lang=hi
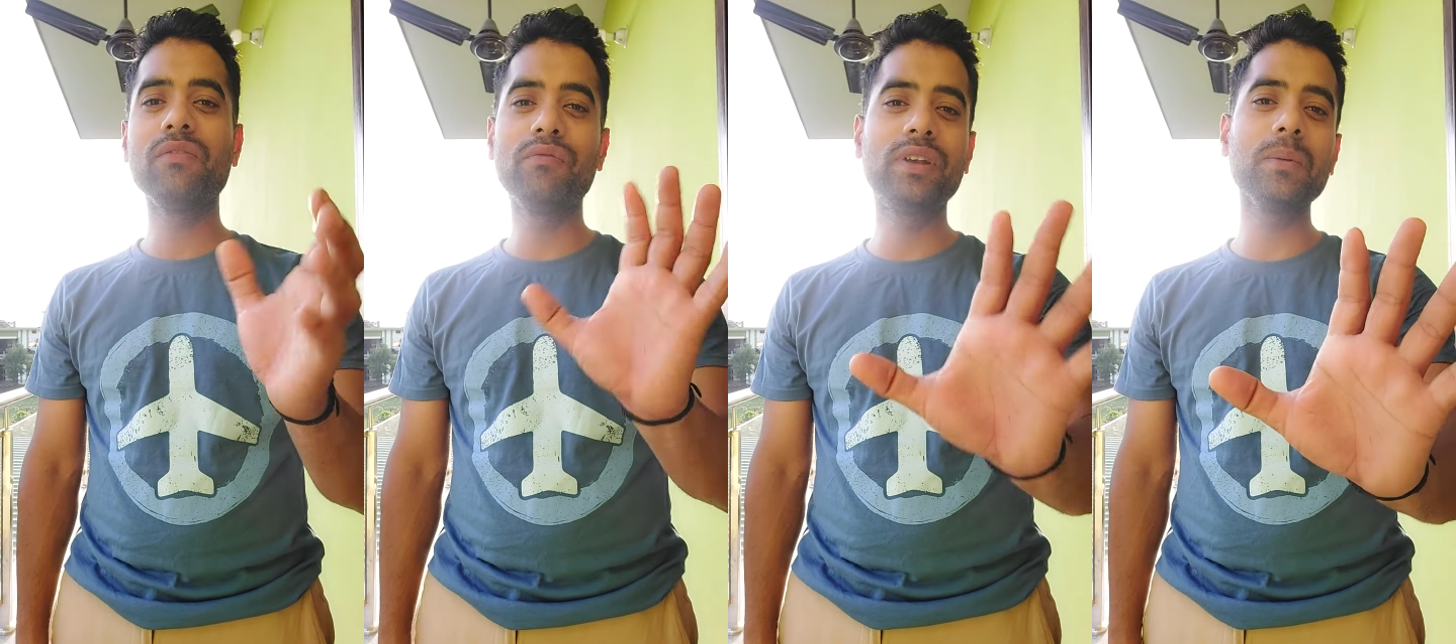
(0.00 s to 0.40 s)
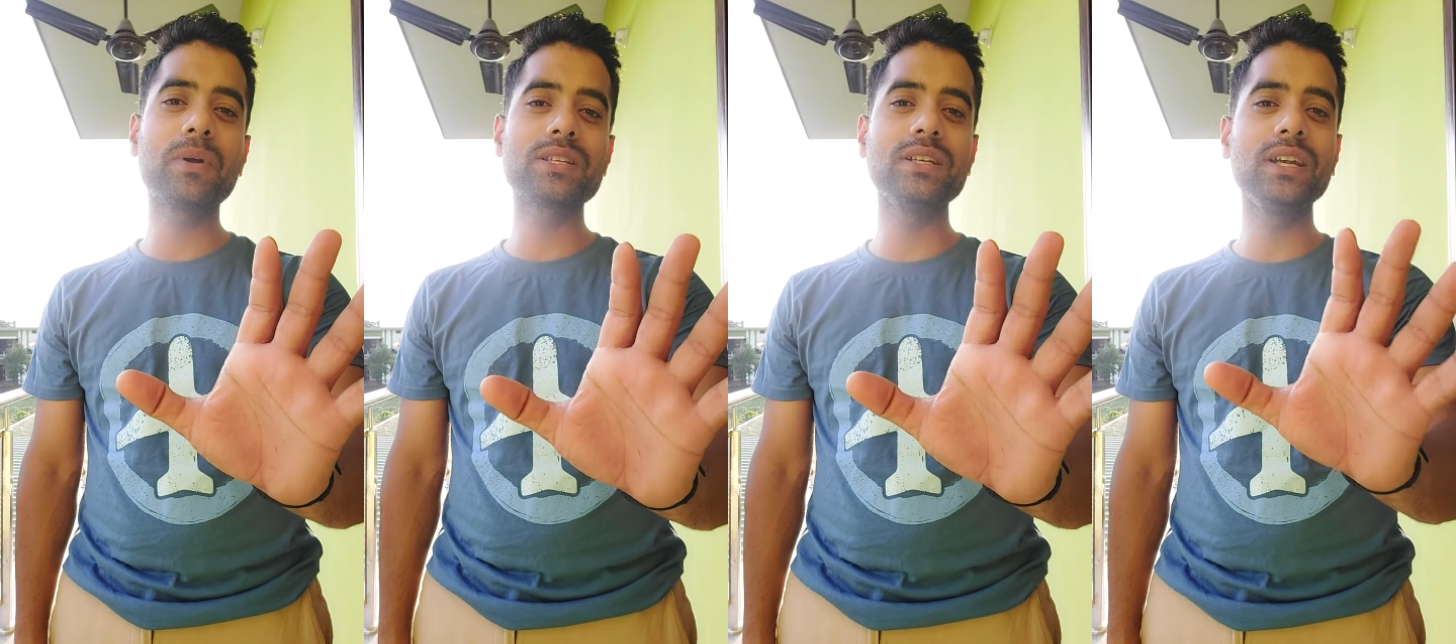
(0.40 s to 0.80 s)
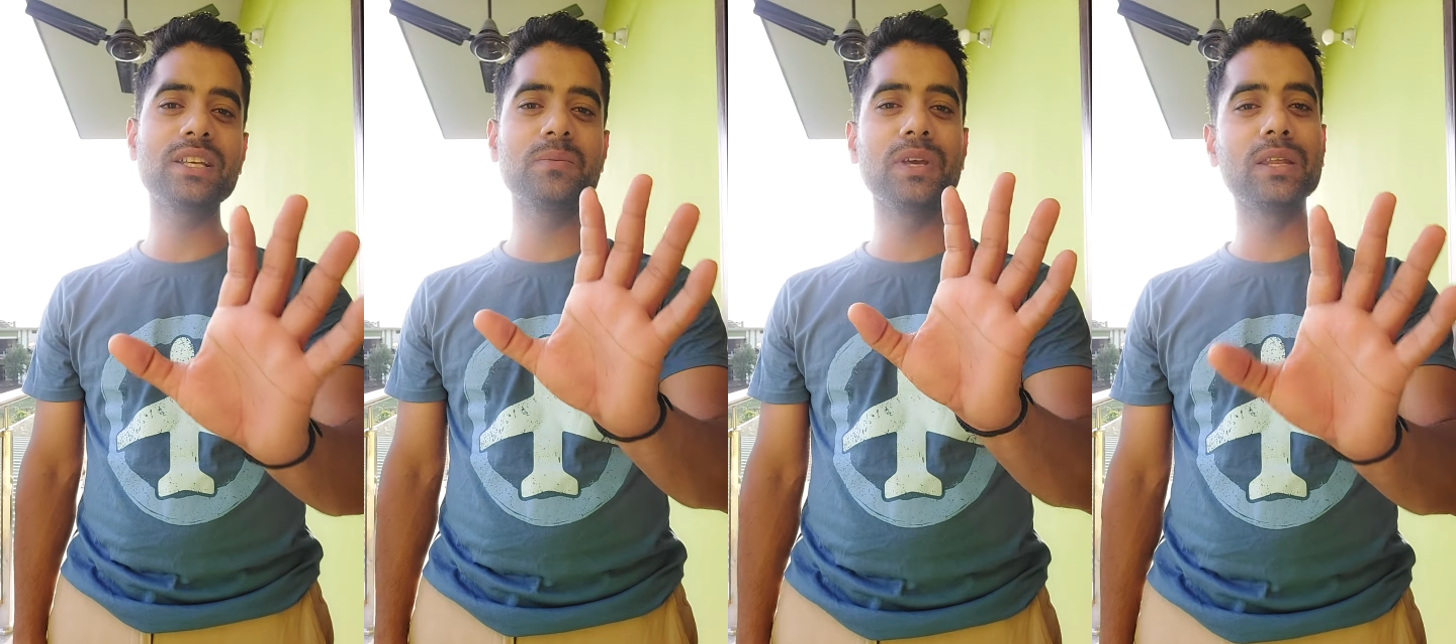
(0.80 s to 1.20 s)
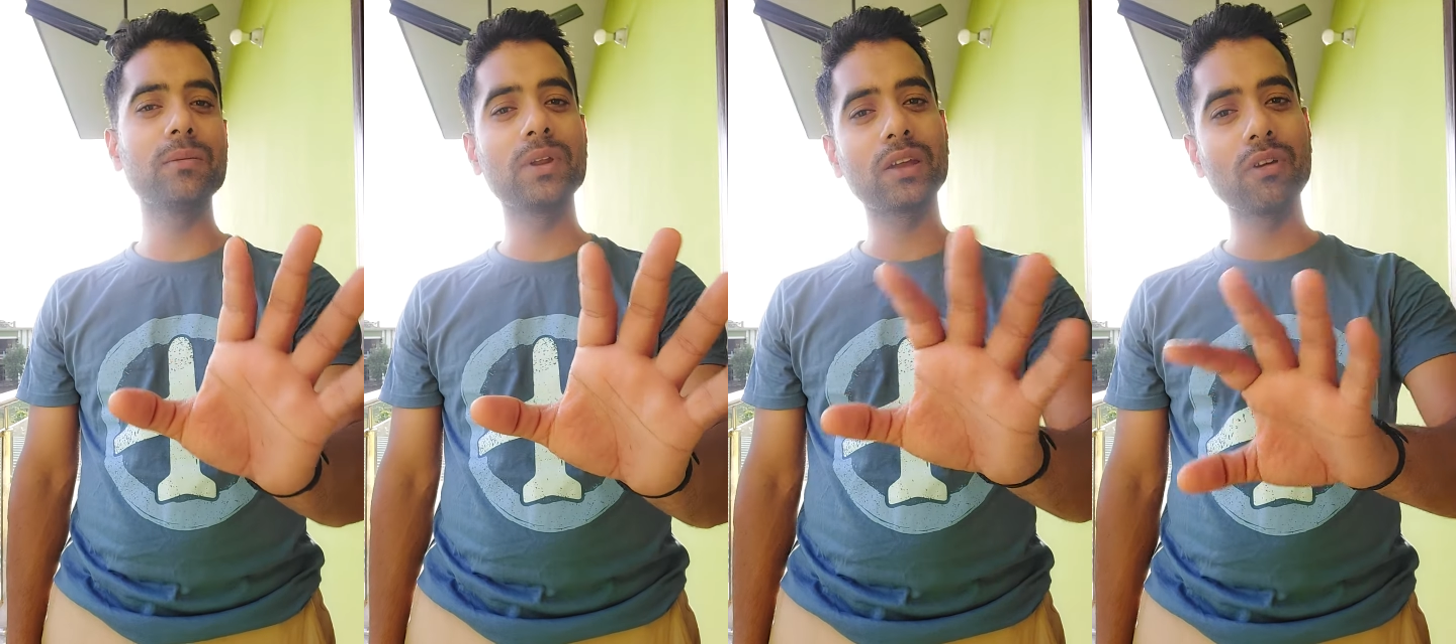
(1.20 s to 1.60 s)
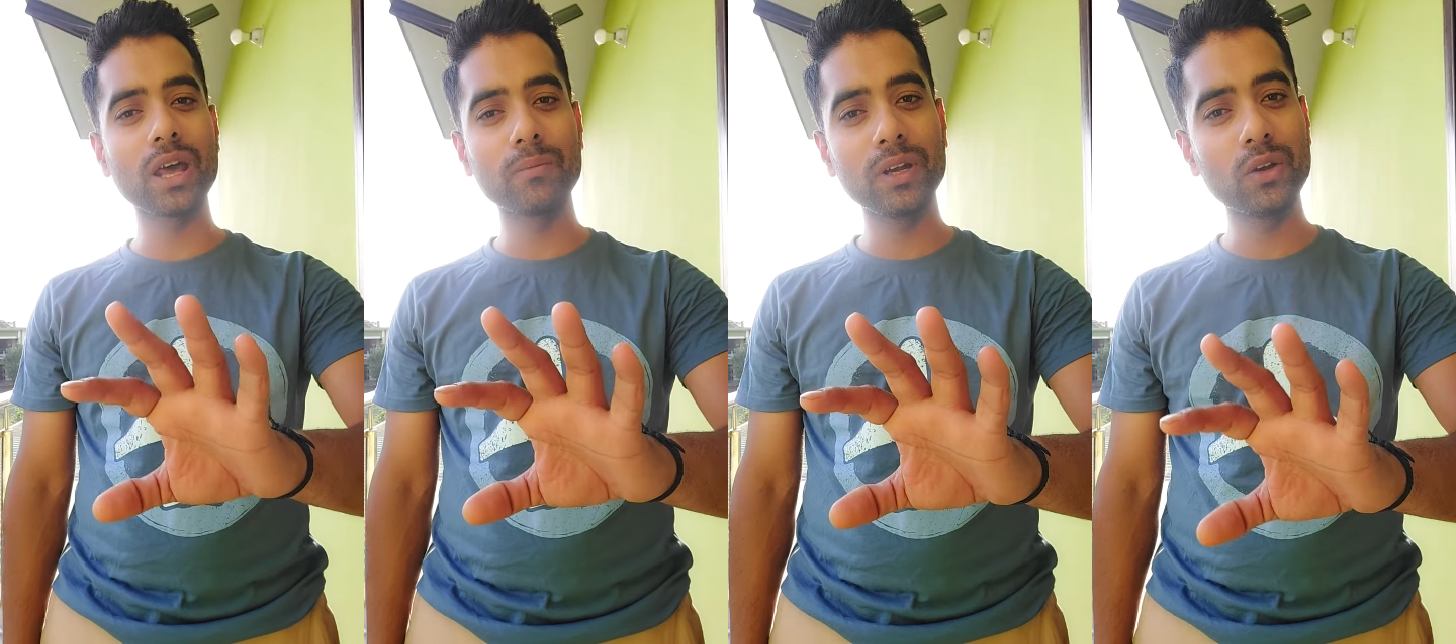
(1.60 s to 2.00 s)
50 परसेंट इज मिनिमम
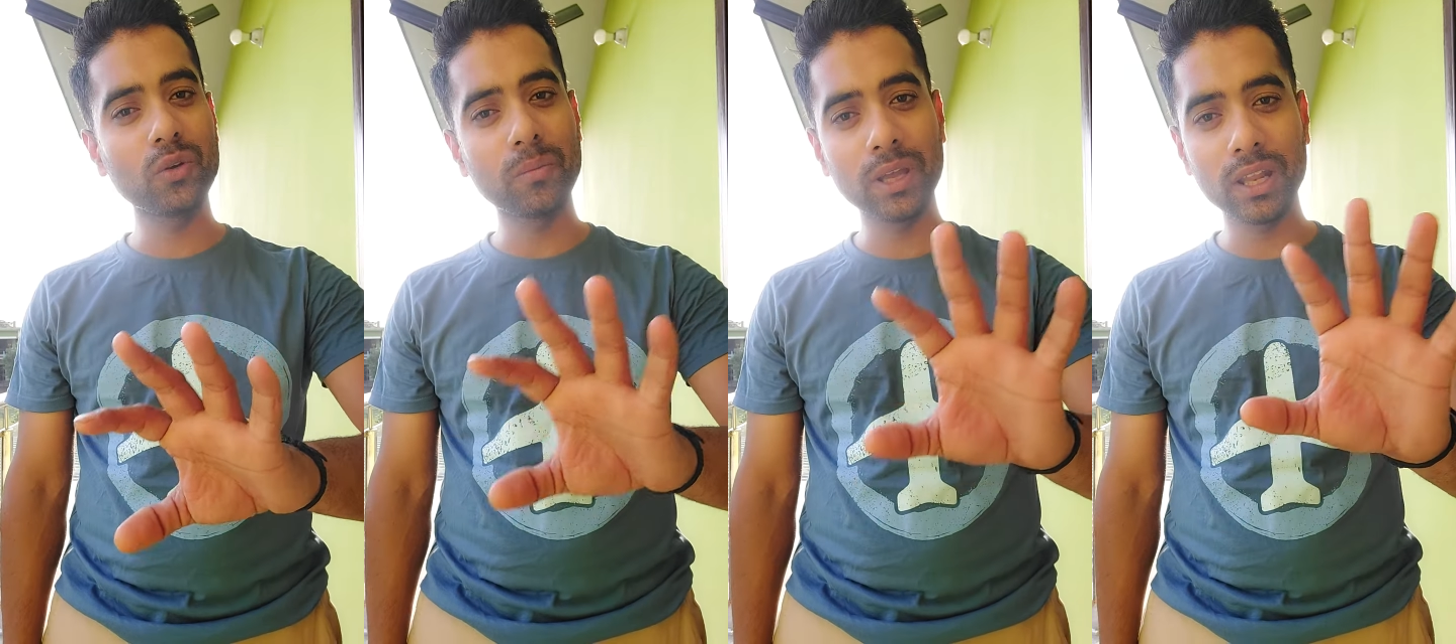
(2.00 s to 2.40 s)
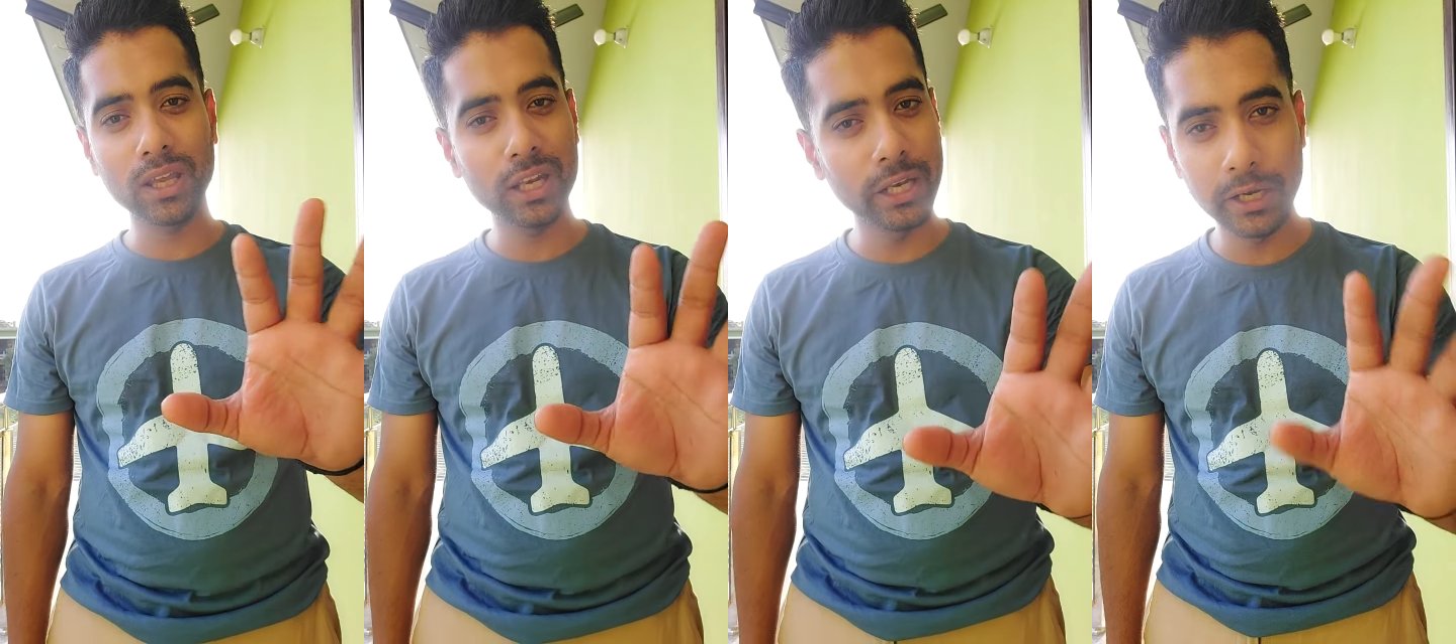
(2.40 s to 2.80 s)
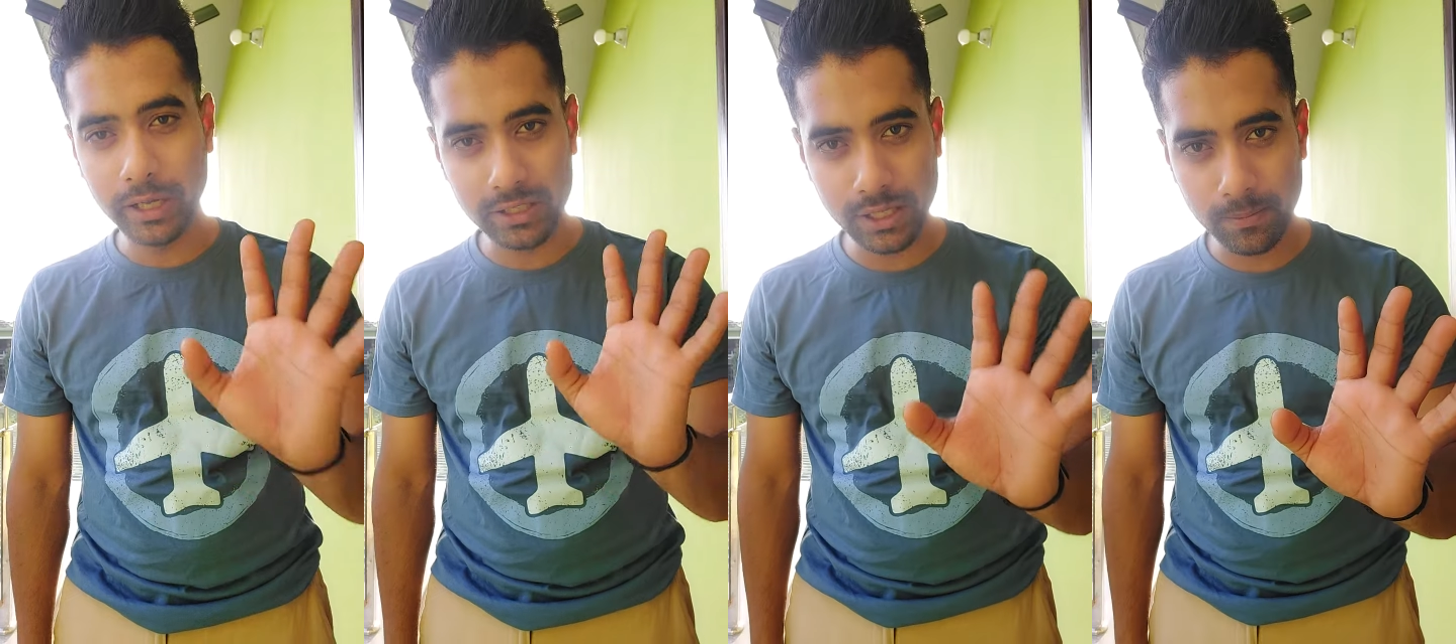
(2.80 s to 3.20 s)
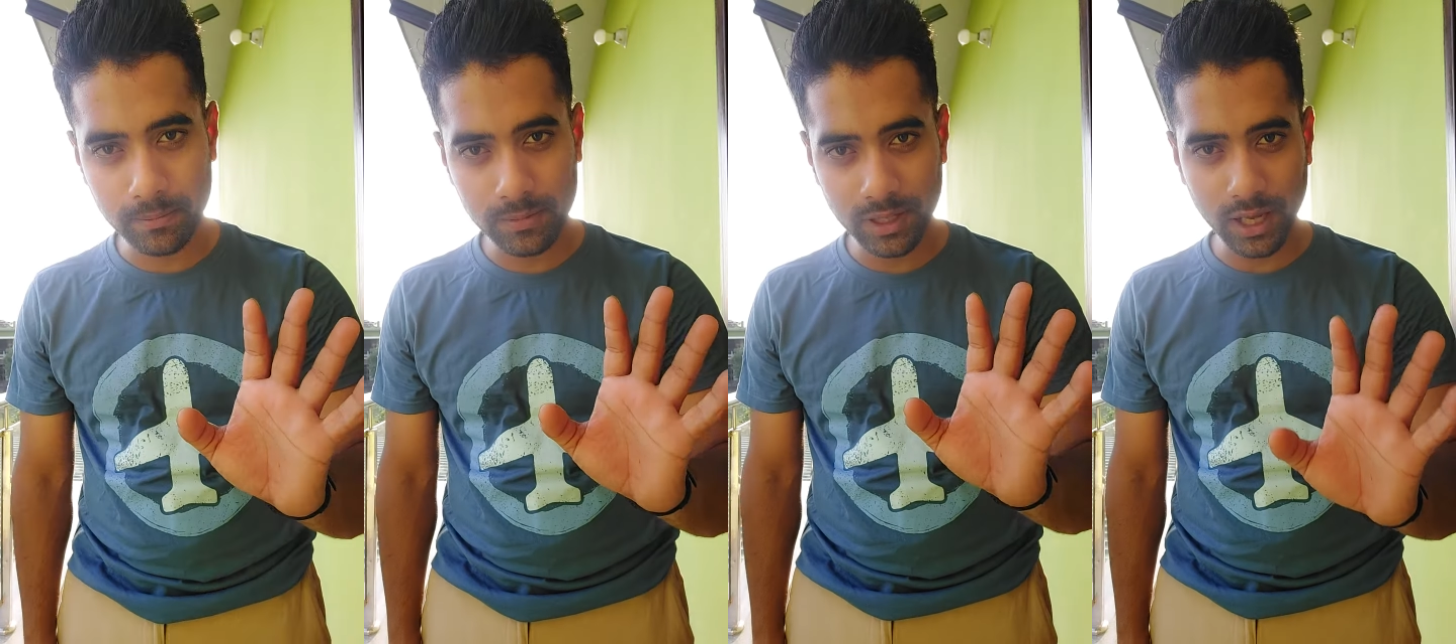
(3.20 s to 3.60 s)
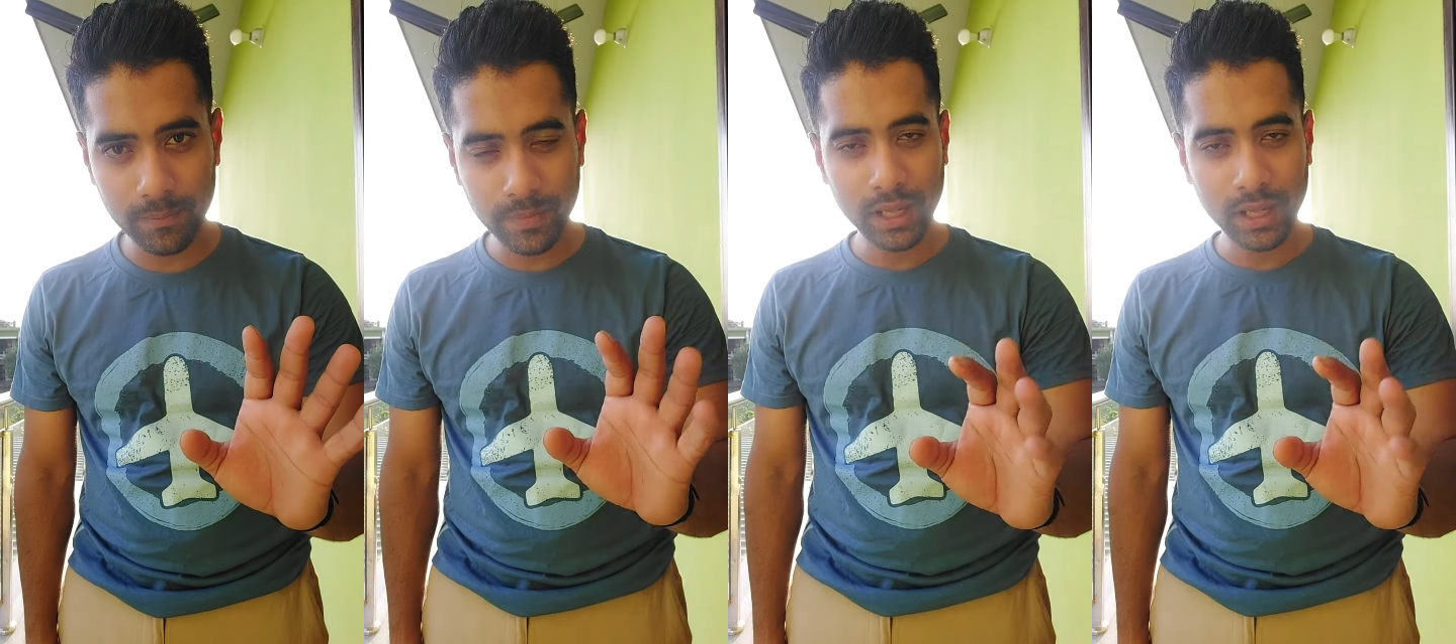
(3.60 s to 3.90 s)
रिक्वायरमेंट टू अपेयरिंग इन नीट एग्जाम ठीक है